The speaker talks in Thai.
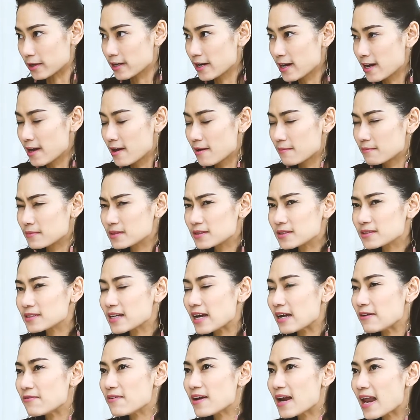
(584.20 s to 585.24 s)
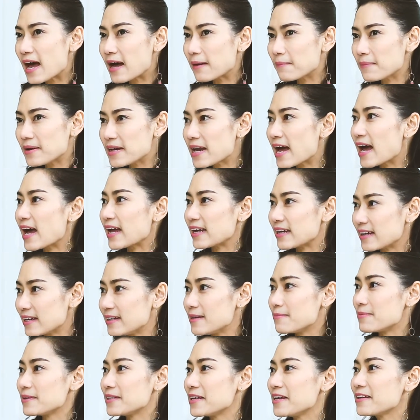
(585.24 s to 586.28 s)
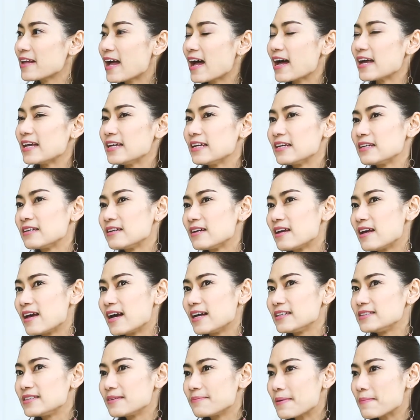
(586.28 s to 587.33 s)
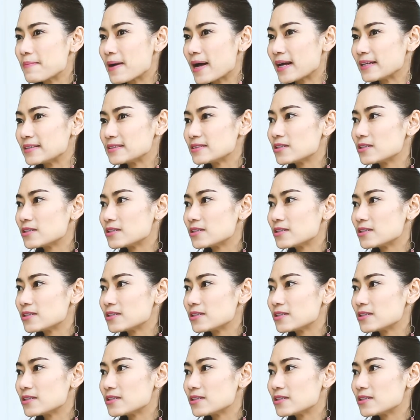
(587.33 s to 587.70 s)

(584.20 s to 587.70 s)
ตมันจะใช้เวลาไม่นานค่ะในประเทศไทยอาจจะประมาณ